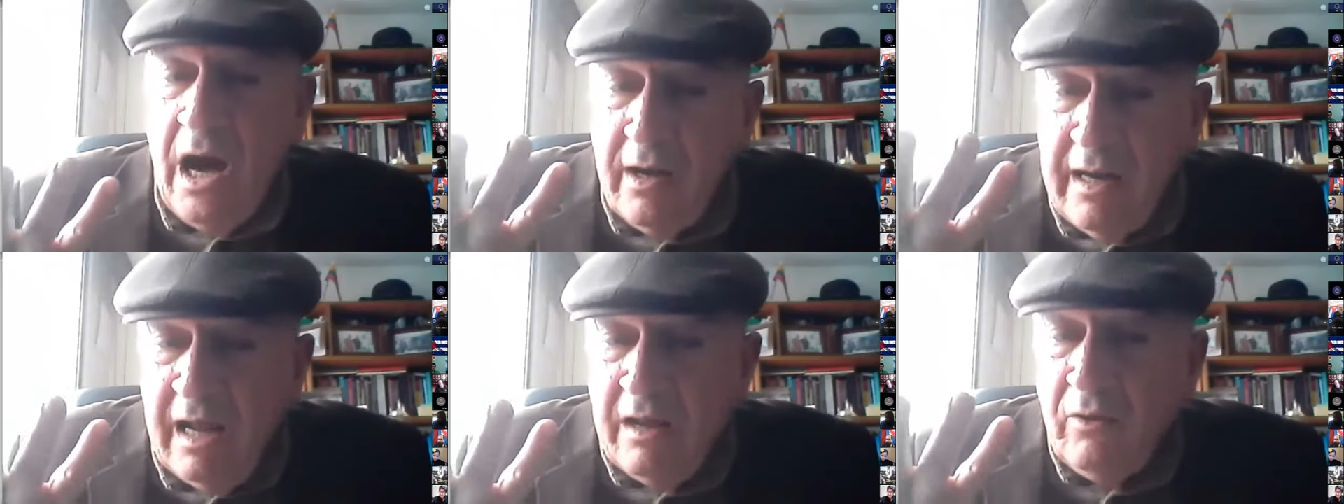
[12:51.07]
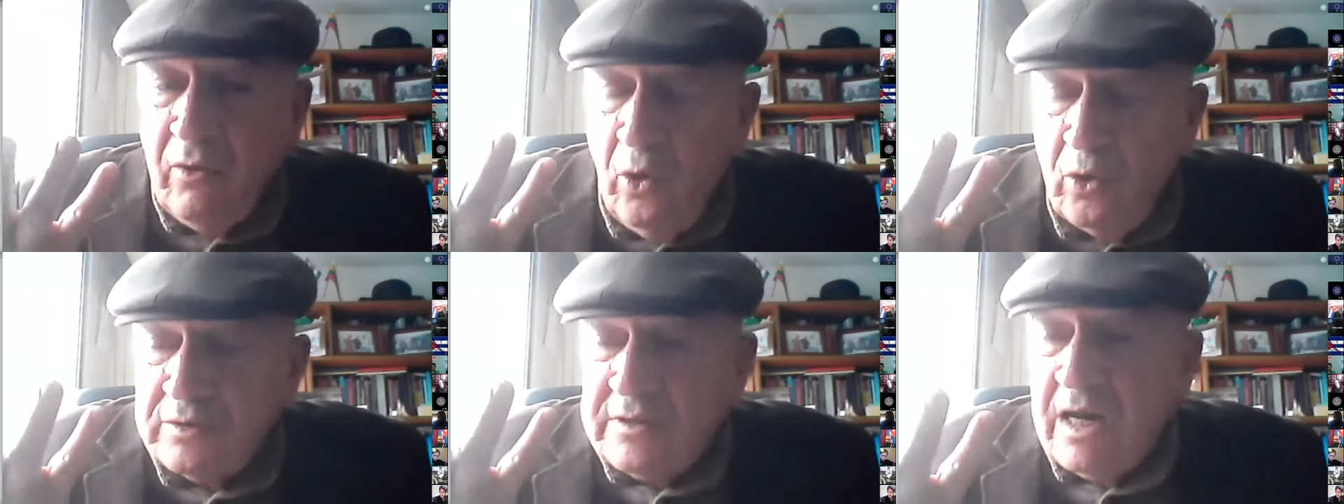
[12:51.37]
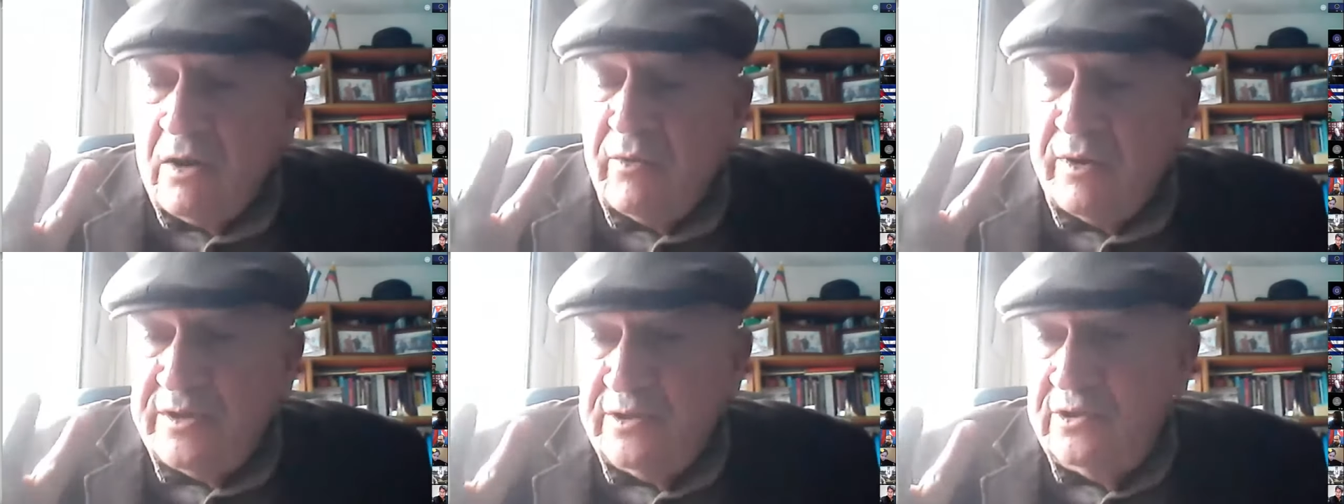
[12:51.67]
Ahora,
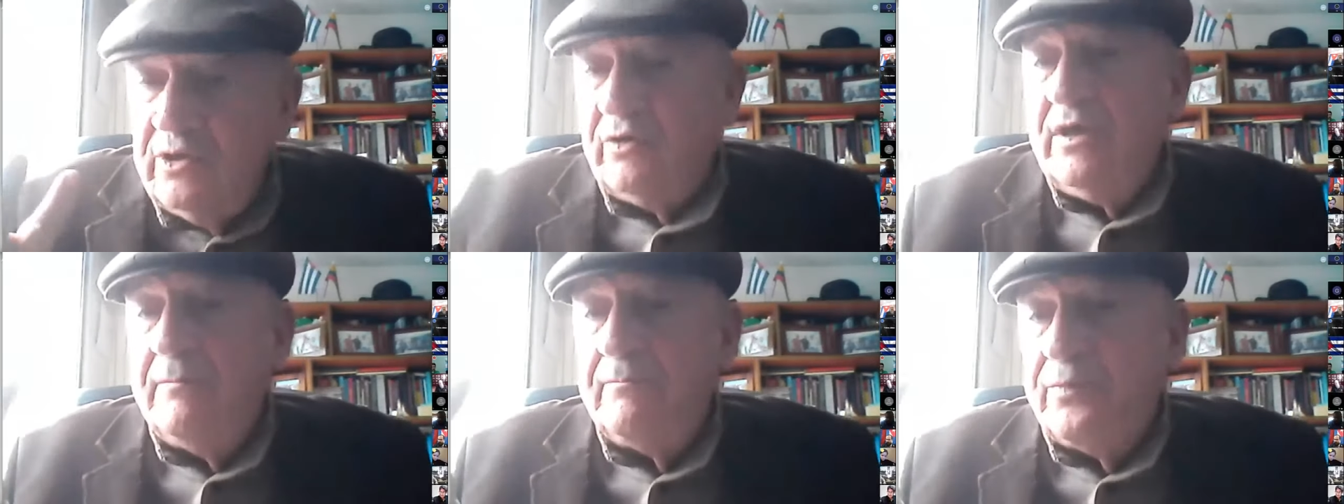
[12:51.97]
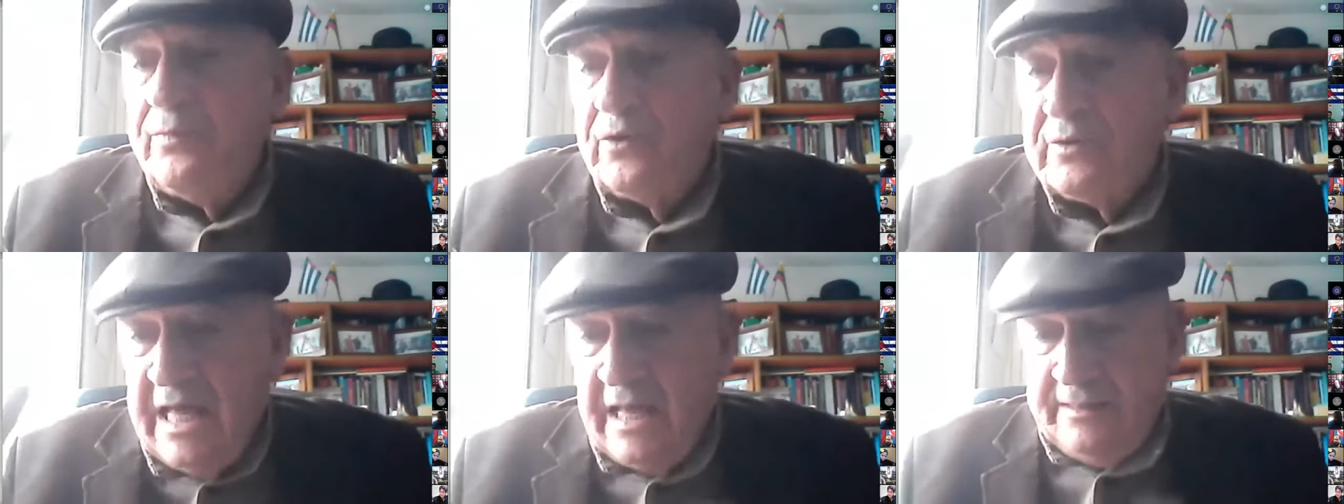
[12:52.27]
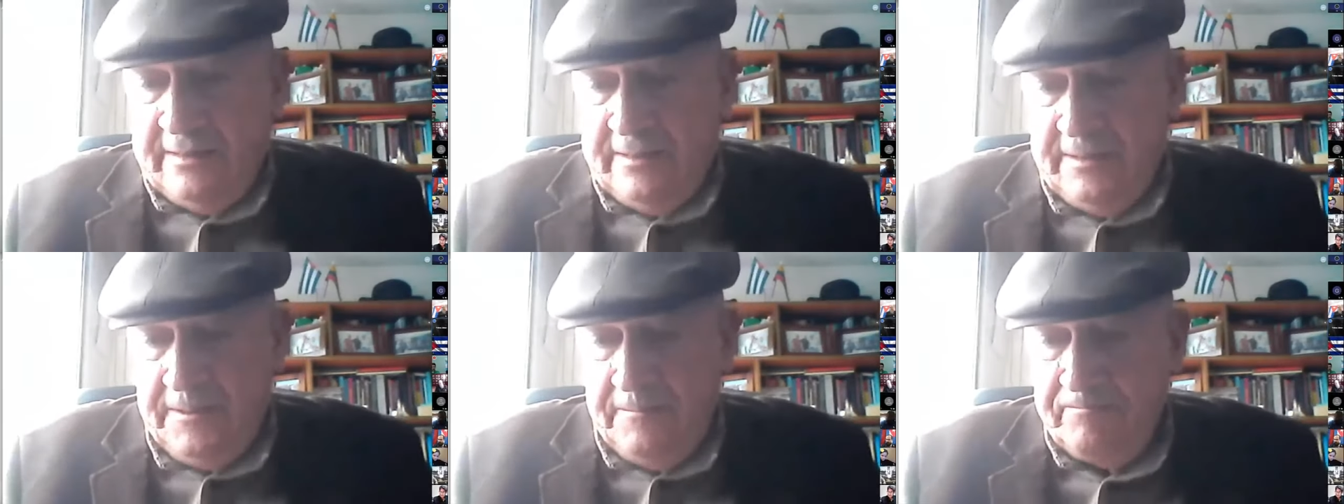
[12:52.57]
otra cuestión
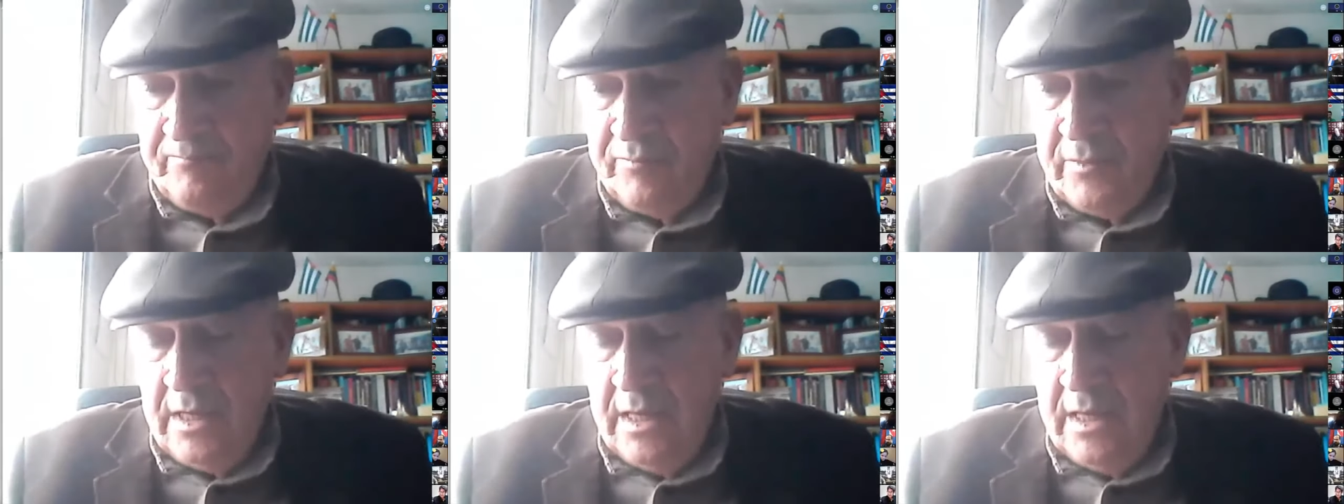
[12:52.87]
importante.